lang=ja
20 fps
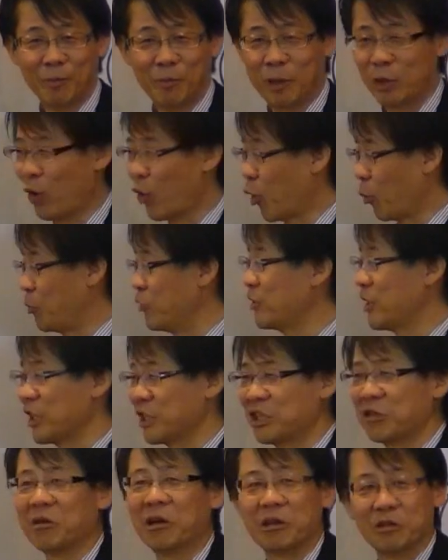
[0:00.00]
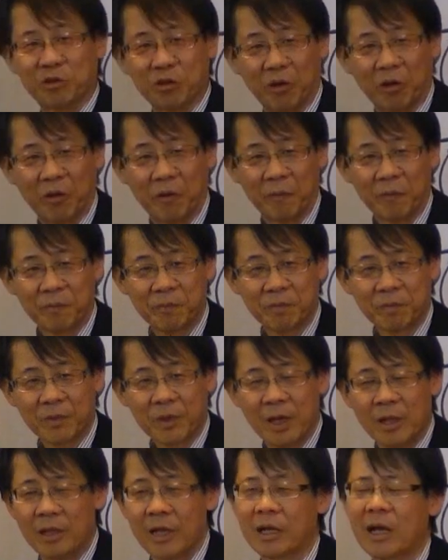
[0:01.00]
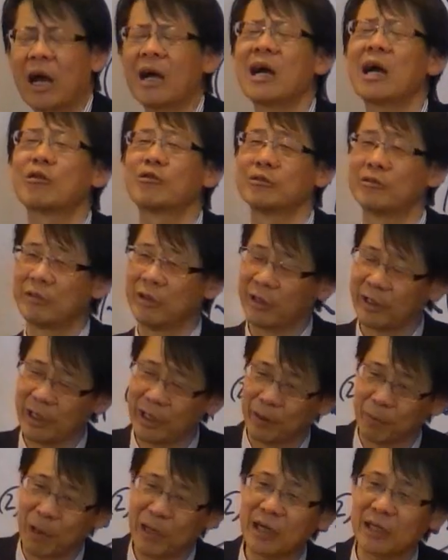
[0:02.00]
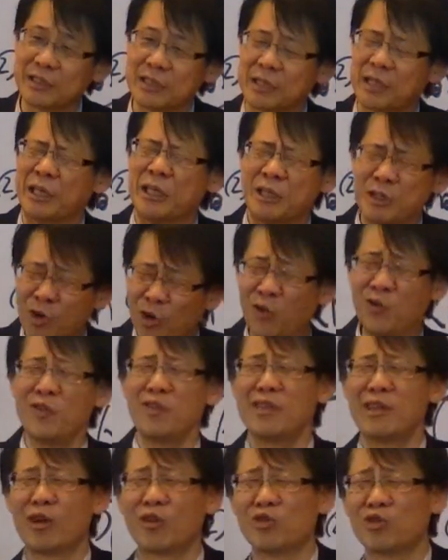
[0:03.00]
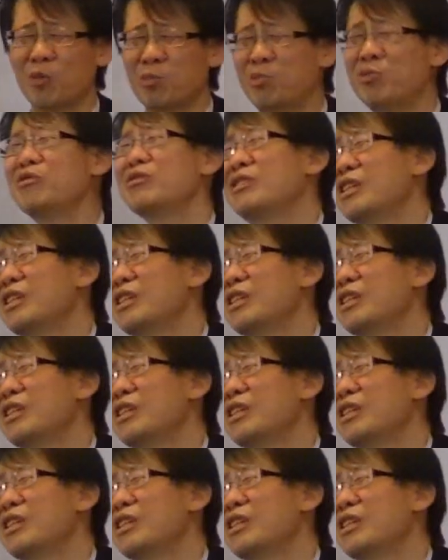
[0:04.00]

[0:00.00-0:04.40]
まあいろいろ分析してくれるでしょで科学ってね任せたらいろんなこと分